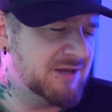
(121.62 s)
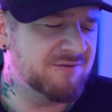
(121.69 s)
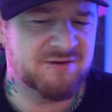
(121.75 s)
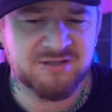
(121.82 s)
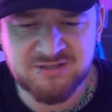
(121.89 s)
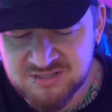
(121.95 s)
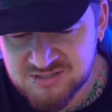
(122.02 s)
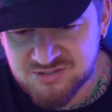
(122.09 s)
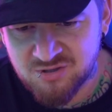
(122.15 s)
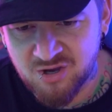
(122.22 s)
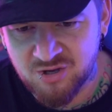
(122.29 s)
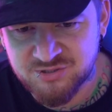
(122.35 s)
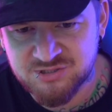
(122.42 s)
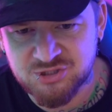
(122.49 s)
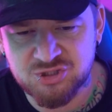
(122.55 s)
wird nicht so
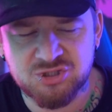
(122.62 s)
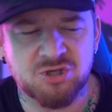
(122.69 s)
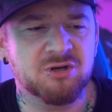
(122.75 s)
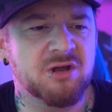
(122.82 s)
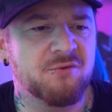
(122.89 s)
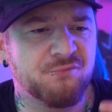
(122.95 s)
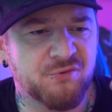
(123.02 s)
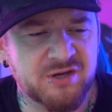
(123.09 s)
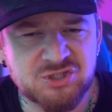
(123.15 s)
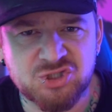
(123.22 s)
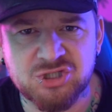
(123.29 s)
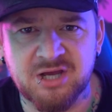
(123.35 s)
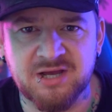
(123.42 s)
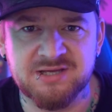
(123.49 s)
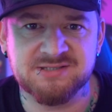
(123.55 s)
ausgeschaut, oder Fritscher als